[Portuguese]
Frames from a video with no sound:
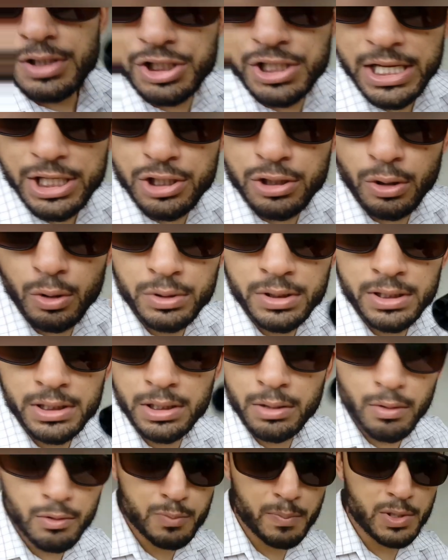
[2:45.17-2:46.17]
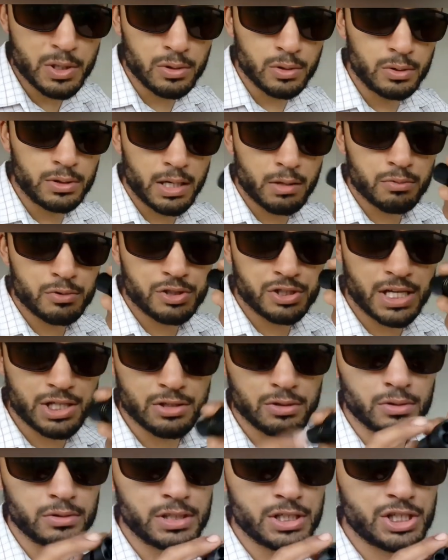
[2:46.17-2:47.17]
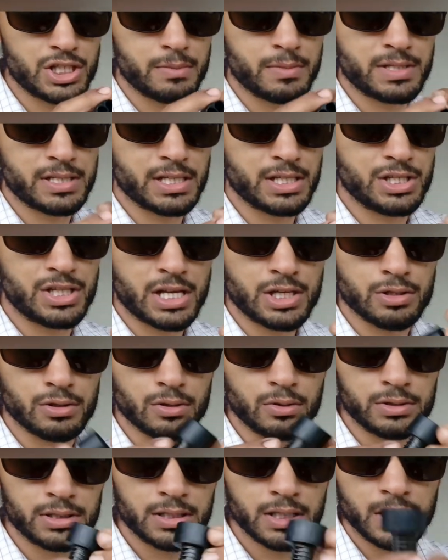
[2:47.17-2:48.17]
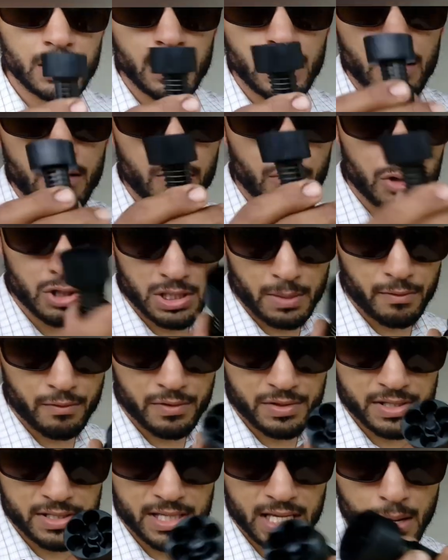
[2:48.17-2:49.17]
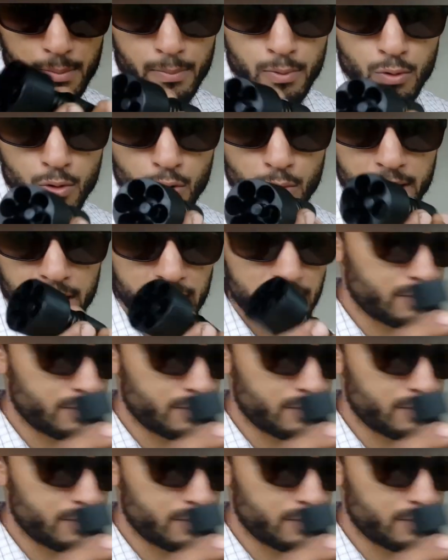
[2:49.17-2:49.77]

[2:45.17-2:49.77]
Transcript: jet loader, não é um speed loader, é um jet loader, a gente chama isso aqui de jet loader. Vou mostrar para você daqui a pouco como